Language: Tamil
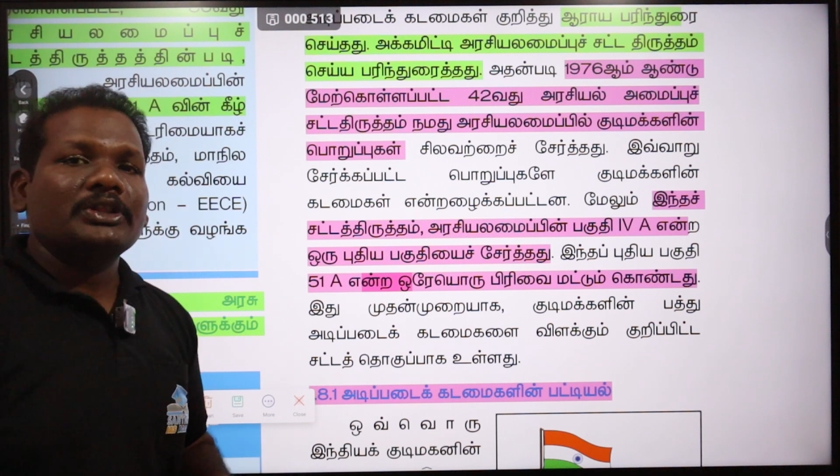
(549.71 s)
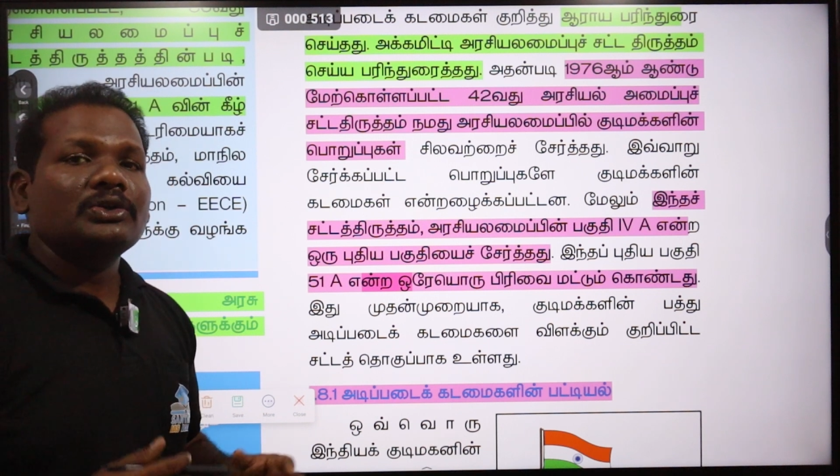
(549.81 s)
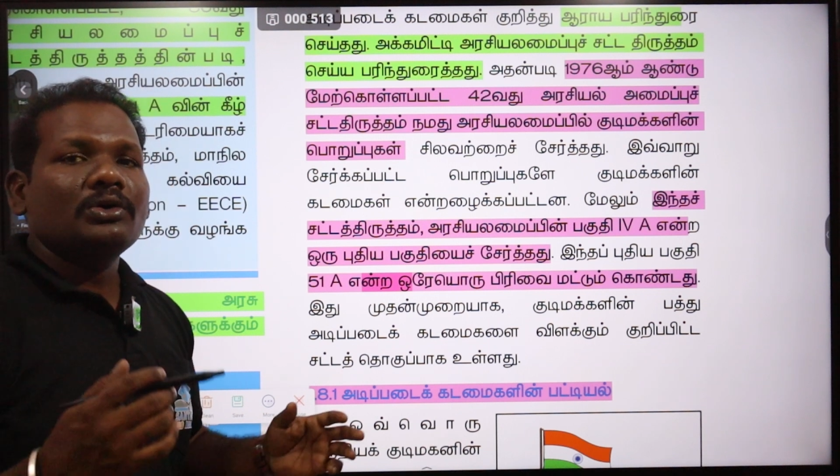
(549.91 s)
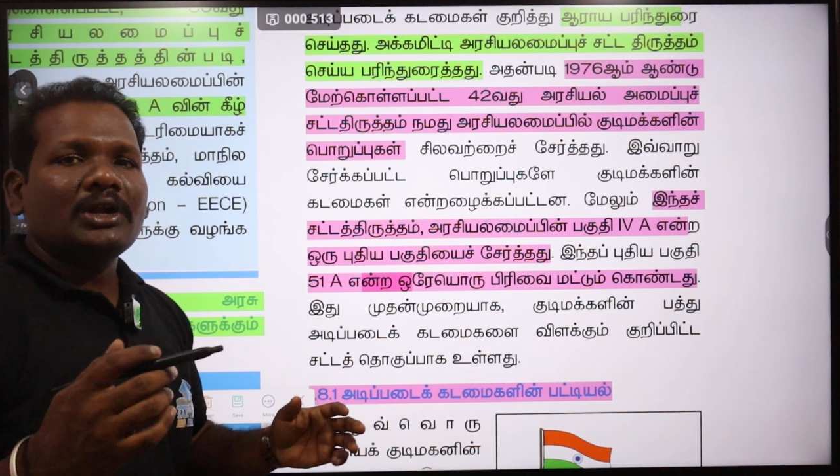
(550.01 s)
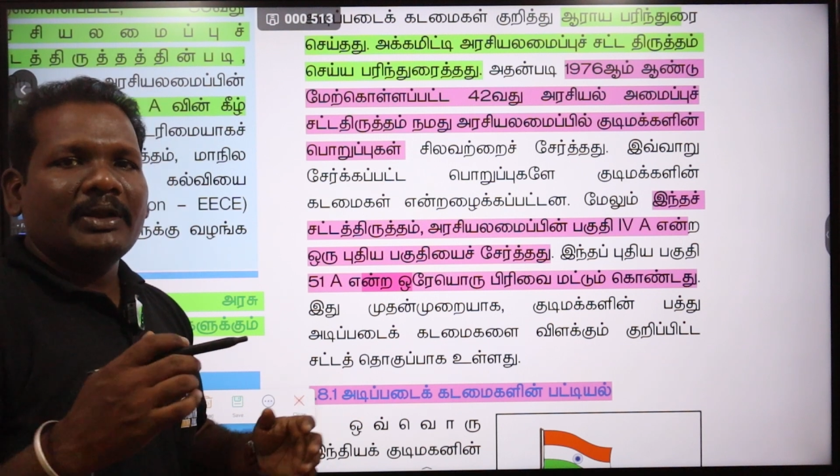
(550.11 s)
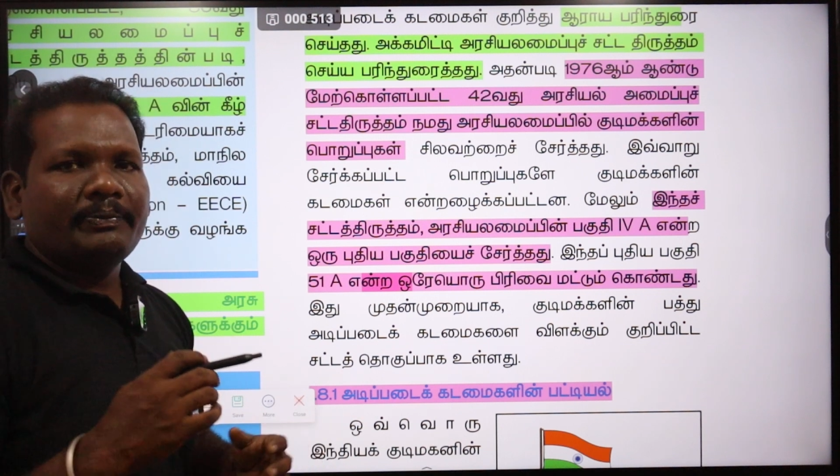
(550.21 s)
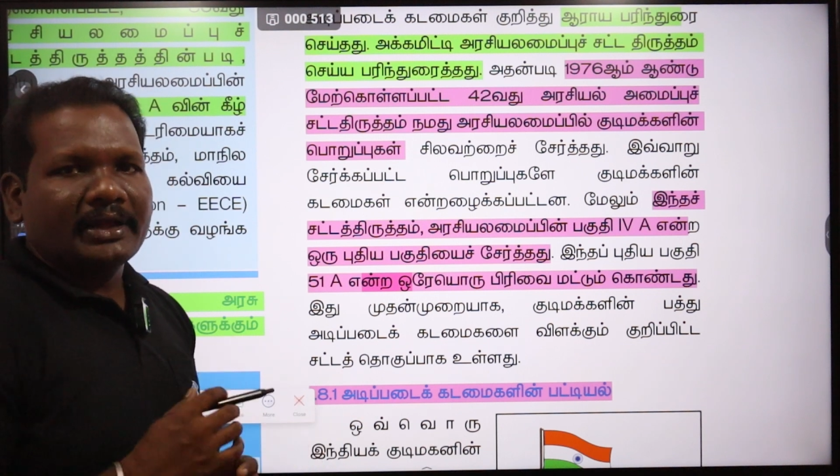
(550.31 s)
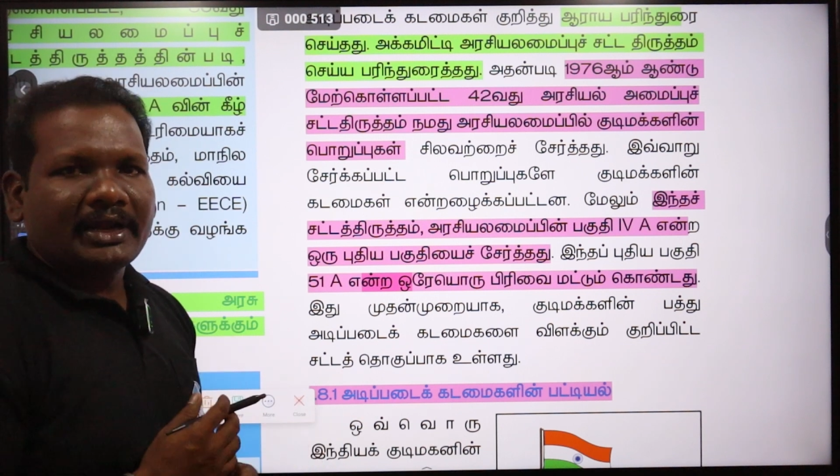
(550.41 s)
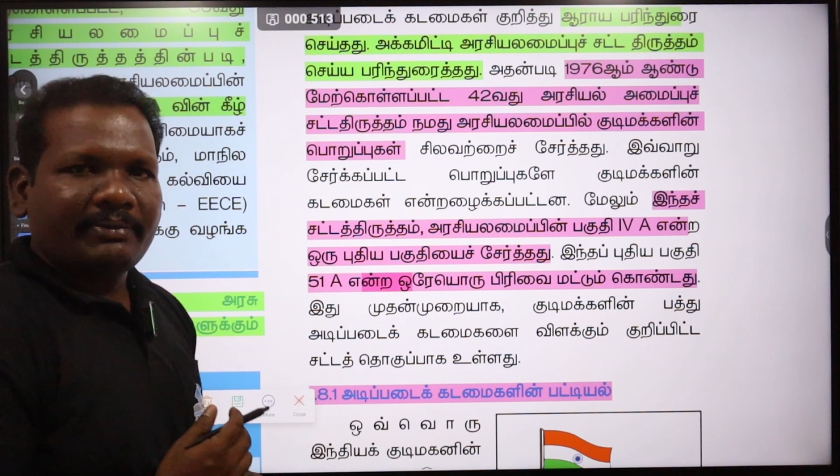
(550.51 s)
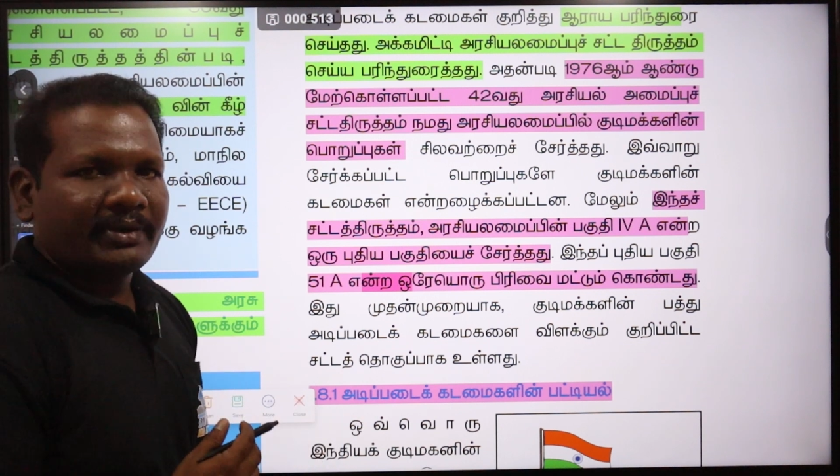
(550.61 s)
பதினோரு
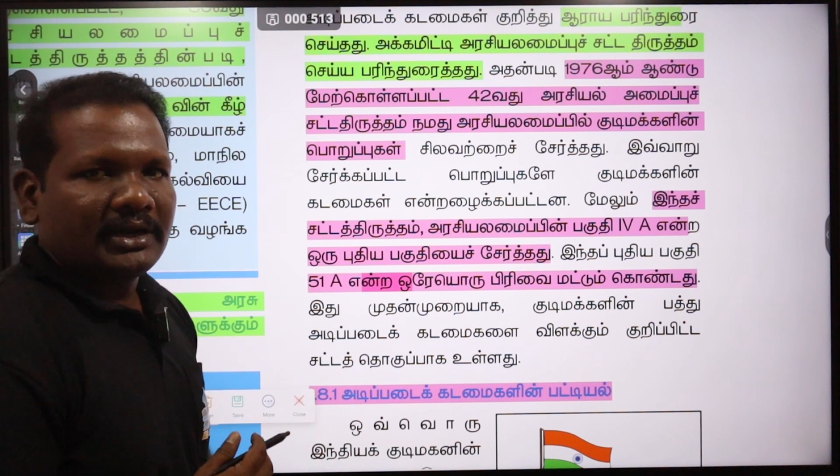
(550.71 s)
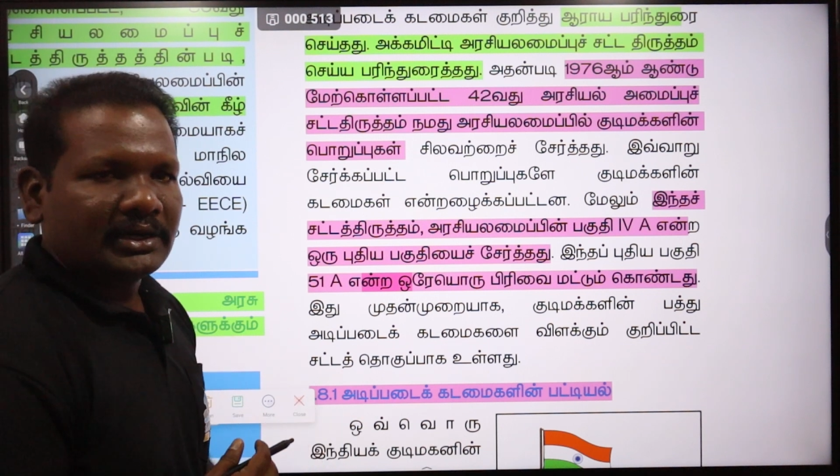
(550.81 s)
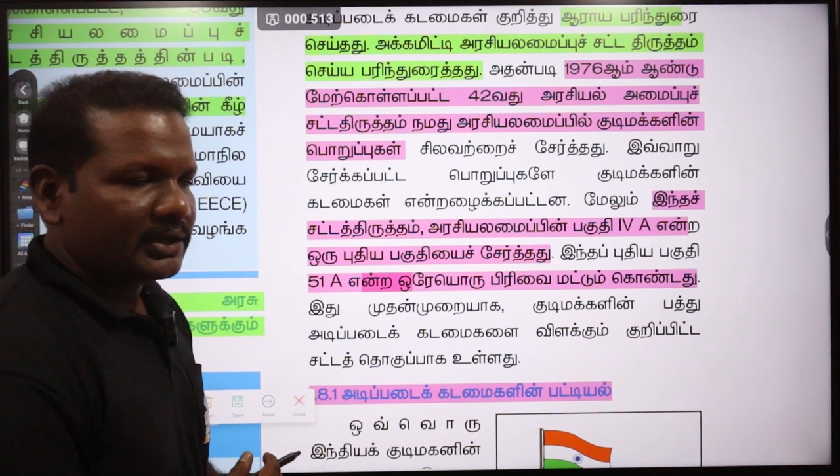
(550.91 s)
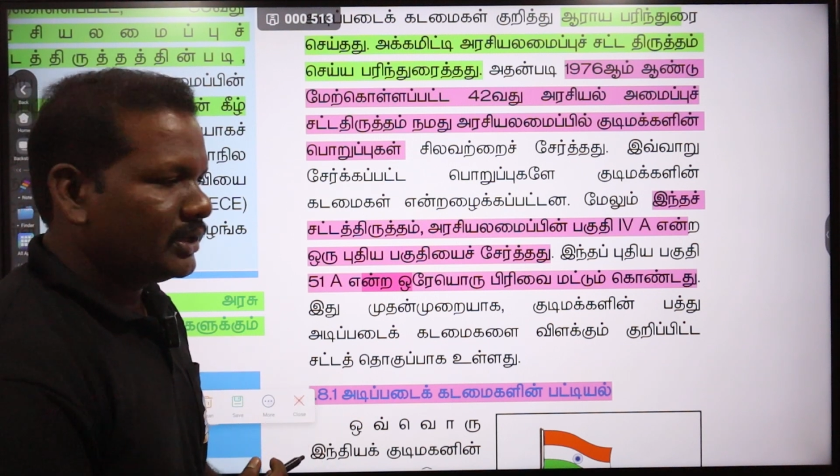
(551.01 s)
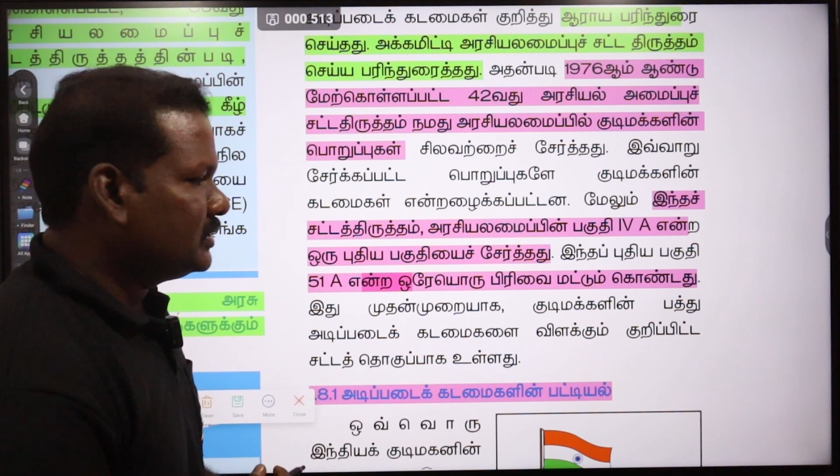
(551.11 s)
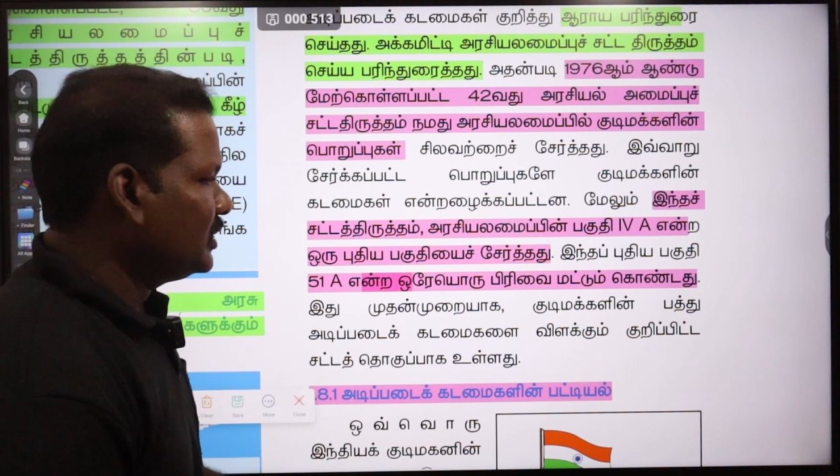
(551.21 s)
அடிப்படை கடமைகள் இருக்கு